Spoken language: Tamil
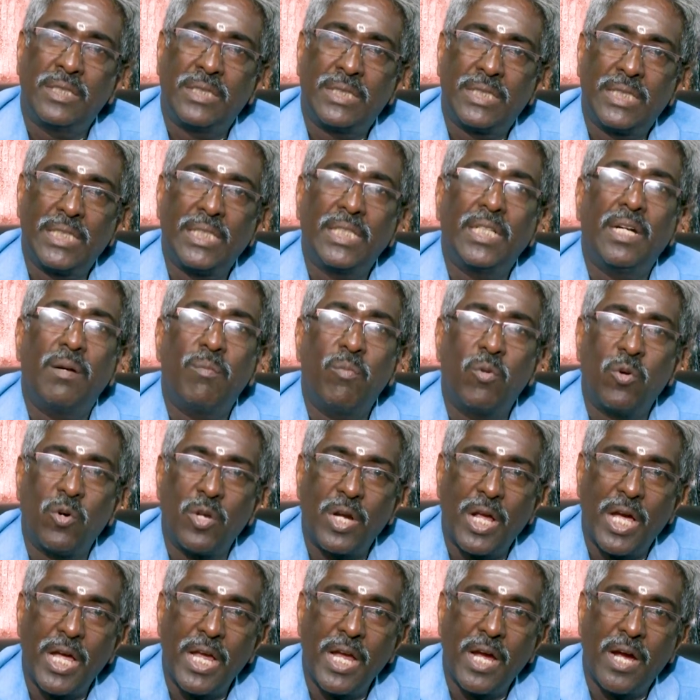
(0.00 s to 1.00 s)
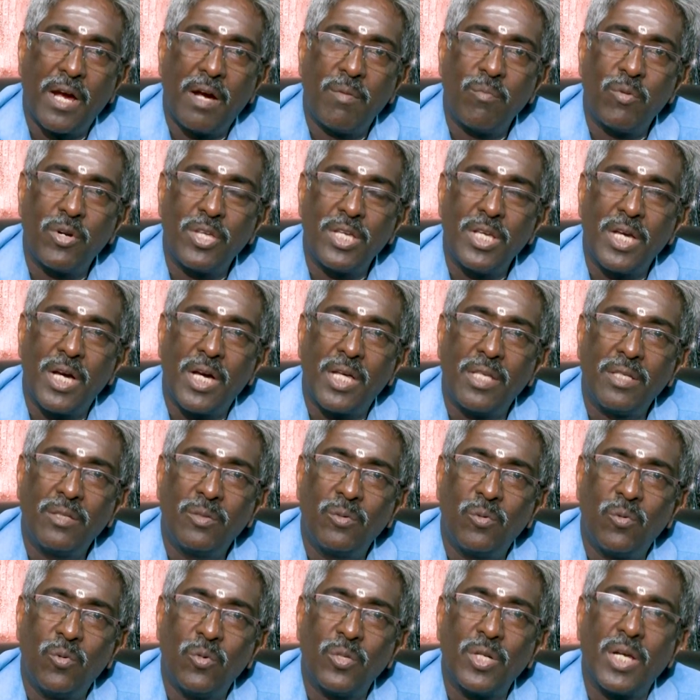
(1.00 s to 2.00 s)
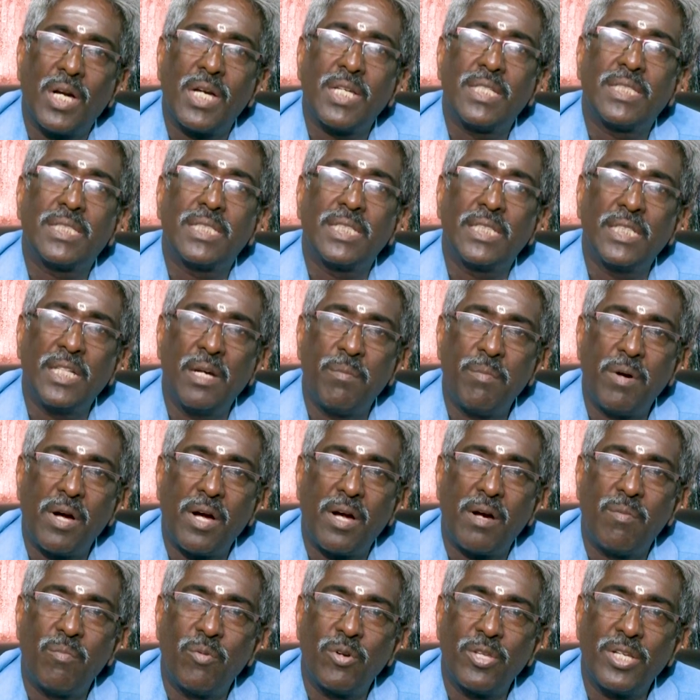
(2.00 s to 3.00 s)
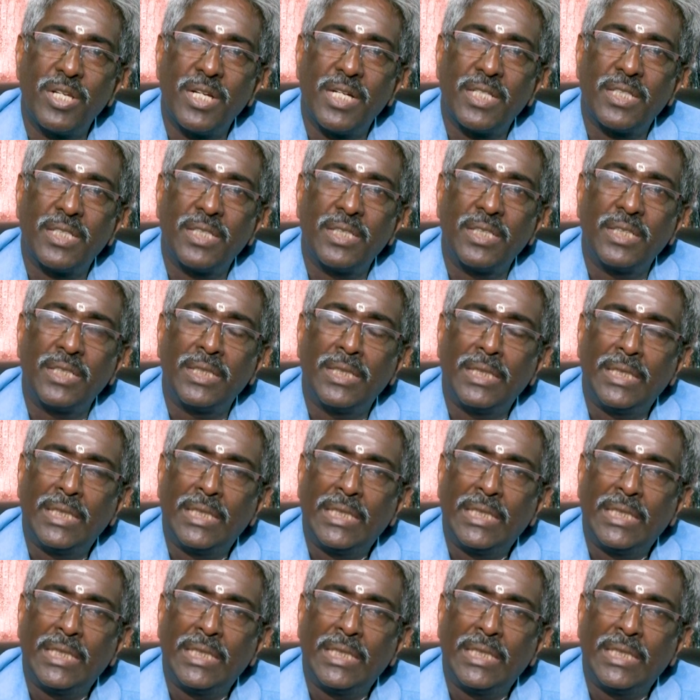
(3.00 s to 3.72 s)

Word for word: சிங்கம் ஓநாயாக முடியாது ஓநாய் சிங்கமாக முடியாதுண்டு